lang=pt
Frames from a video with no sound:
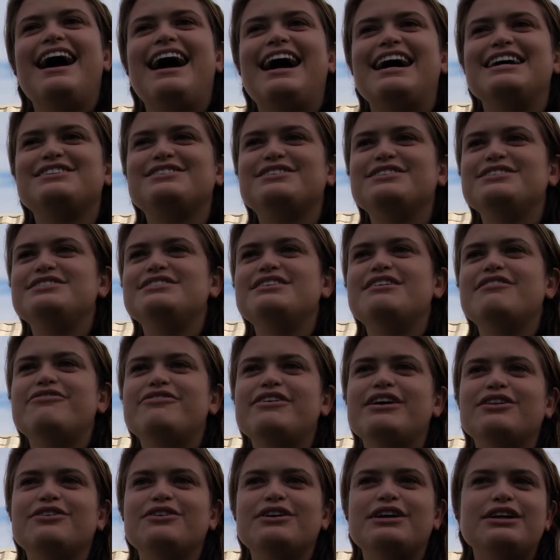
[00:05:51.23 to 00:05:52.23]
Ah, acho que
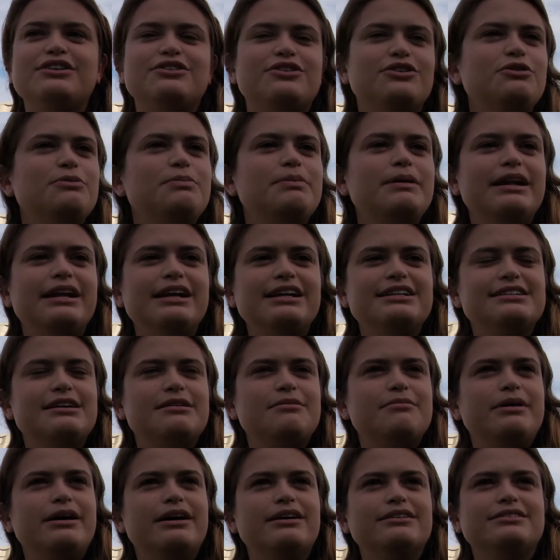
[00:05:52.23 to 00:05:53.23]
desafiador é todo o
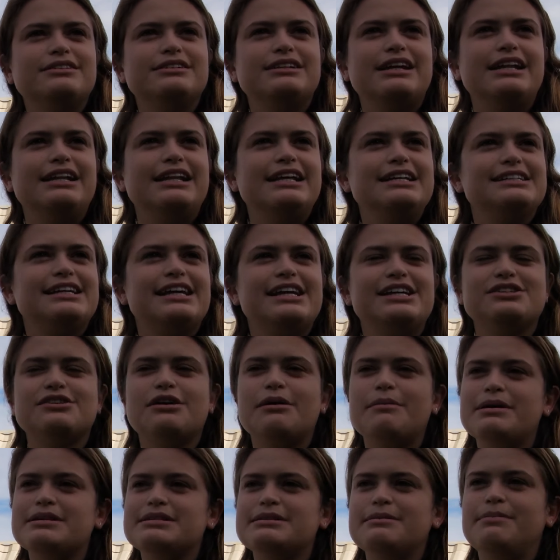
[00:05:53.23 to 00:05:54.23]
planejamento, né? Desde que a gente
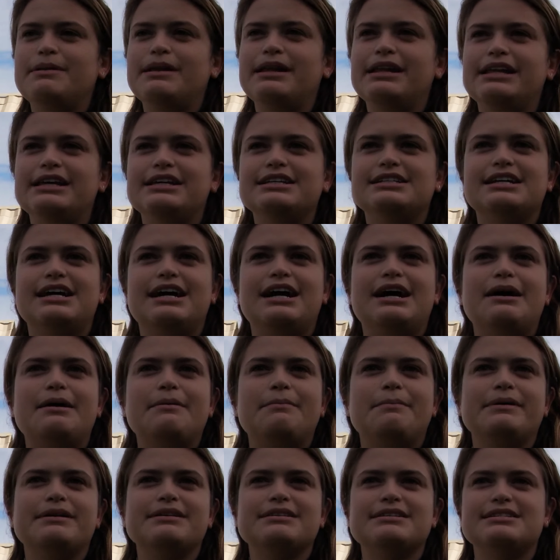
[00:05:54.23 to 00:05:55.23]
começa a planejar,
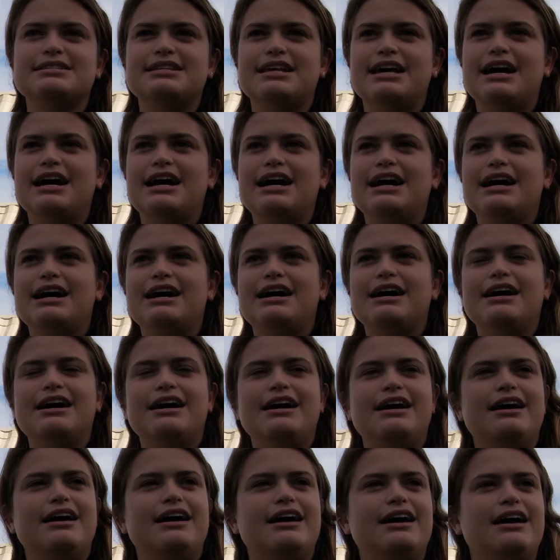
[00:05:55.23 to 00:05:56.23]
pensar,
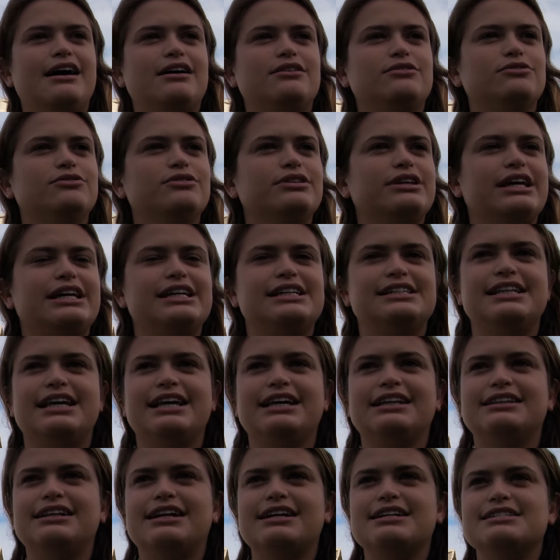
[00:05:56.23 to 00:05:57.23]
é, tudo que a gente tem
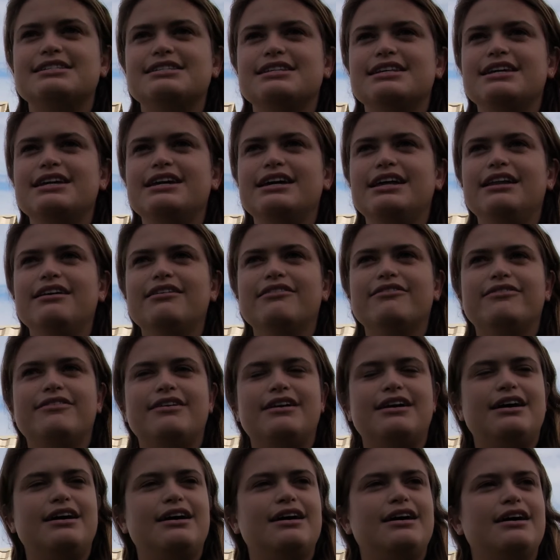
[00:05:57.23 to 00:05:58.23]
que trazer,
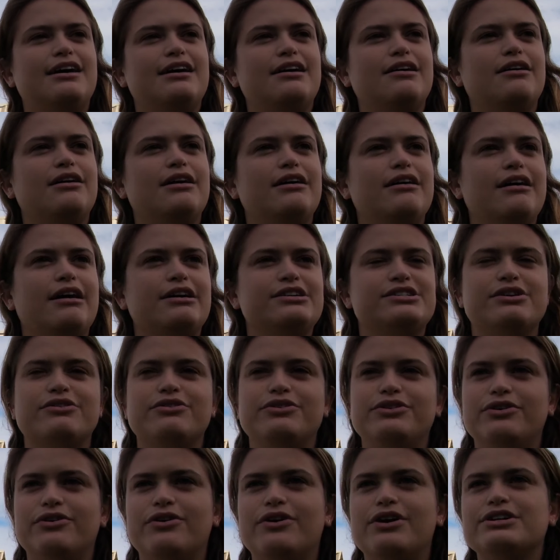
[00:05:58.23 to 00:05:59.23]
levar, as
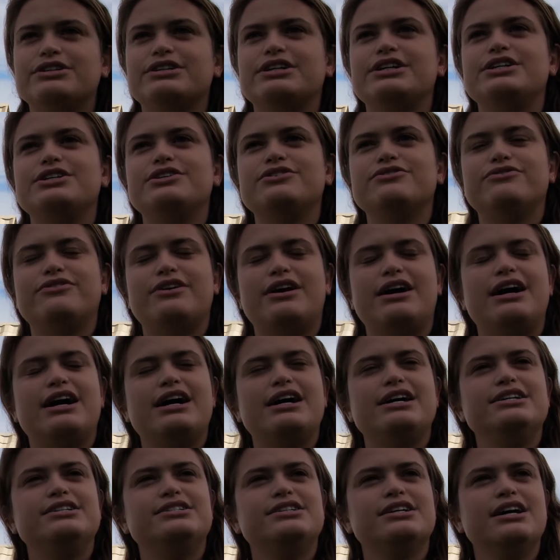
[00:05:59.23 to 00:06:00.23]
reuniões que a gente
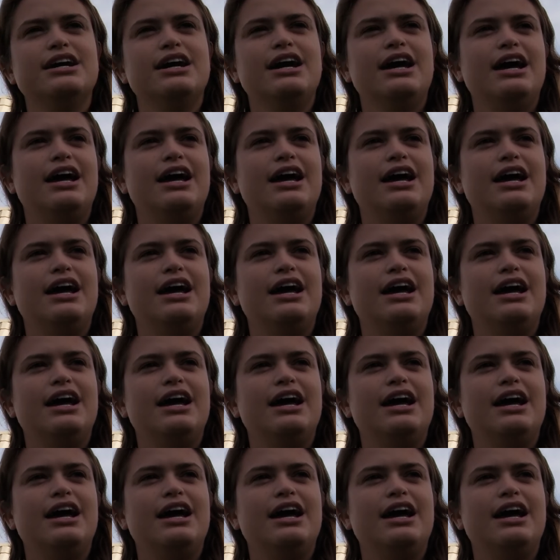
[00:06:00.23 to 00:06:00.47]
faz